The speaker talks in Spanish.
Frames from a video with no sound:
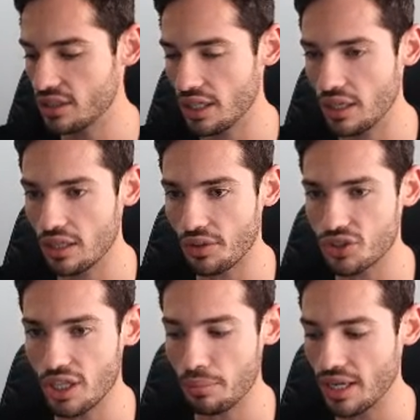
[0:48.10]
Si
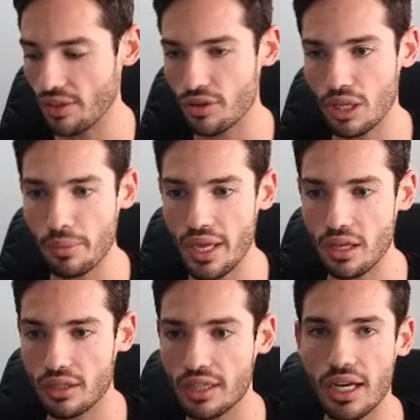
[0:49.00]
necesita explicación
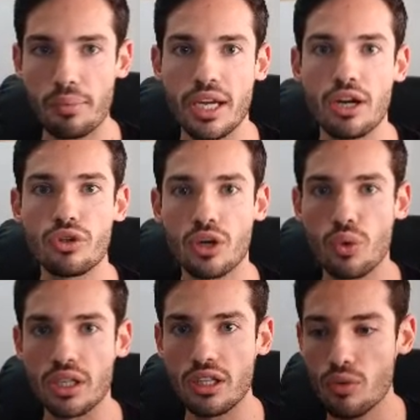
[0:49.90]
también intentaré explicarlo en
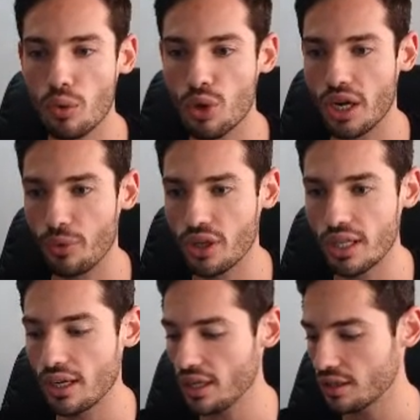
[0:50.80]
algún artículo, buscaré por
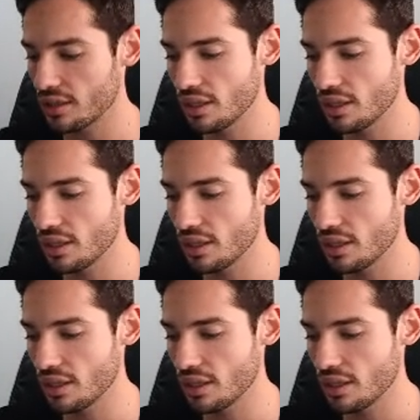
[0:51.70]
internet.